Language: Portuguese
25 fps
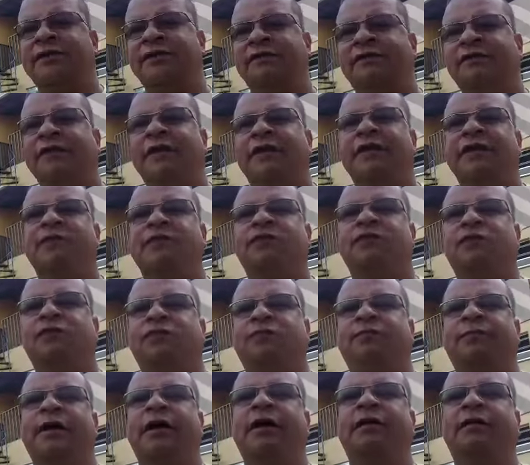fazer que o
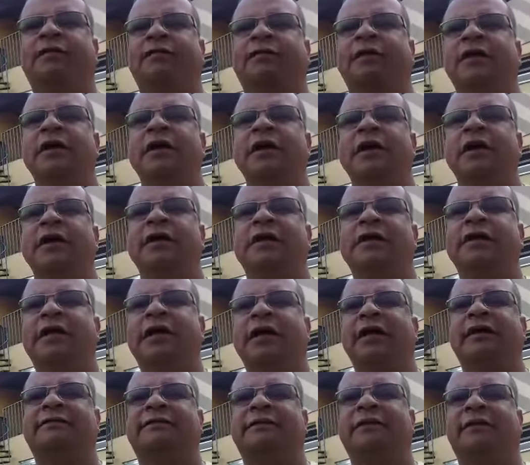nosso país
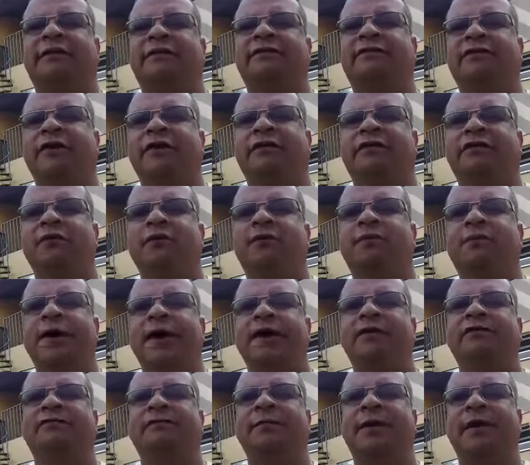cresça, que venha ser um
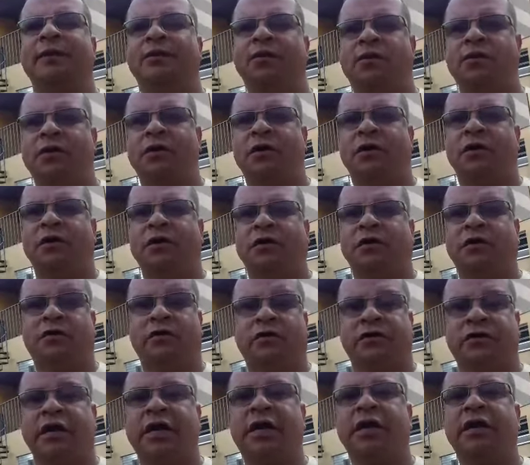país melhor,
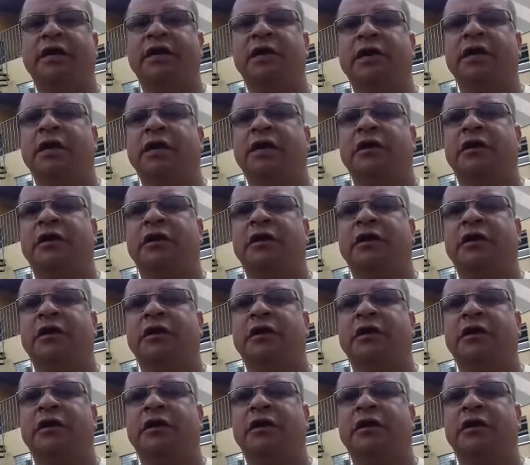ok?